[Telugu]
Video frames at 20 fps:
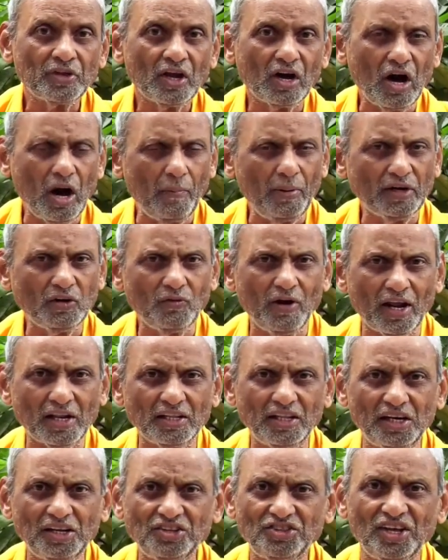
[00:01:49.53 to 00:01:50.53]
కాబట్టి
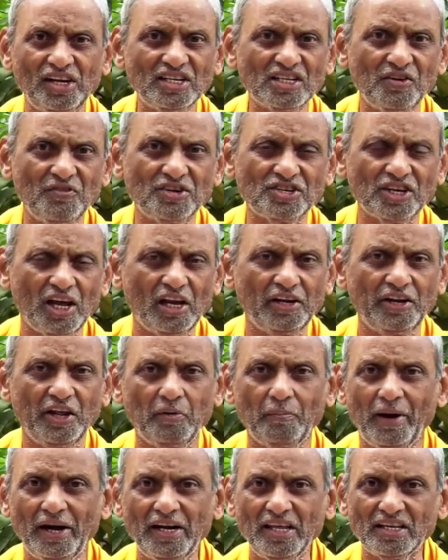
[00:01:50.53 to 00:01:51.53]
వారందరికీ తెలిసిన విషయాలు నేను
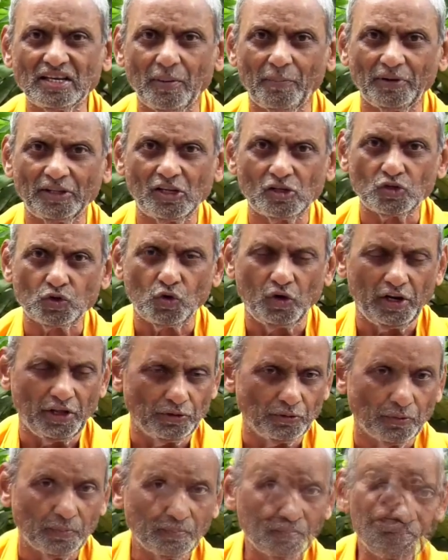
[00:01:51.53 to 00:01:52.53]
మళ్ళీ చెప్పదలుచుకోలేదు